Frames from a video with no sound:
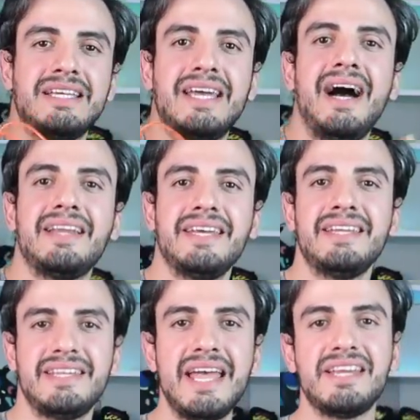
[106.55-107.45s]
Yani
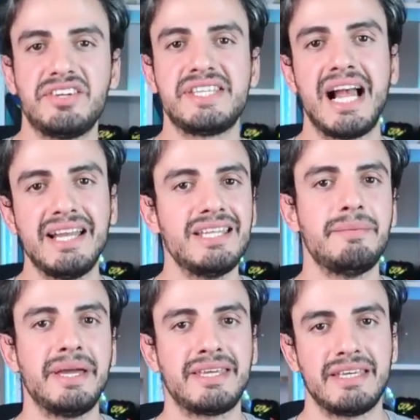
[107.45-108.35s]
ne resell ne
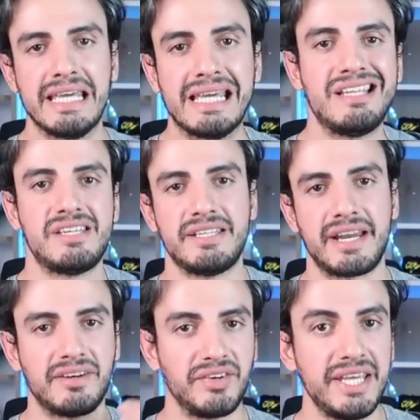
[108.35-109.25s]
demek? İngilizce
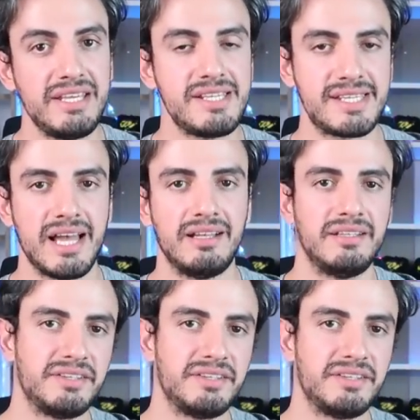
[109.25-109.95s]
direkt resell.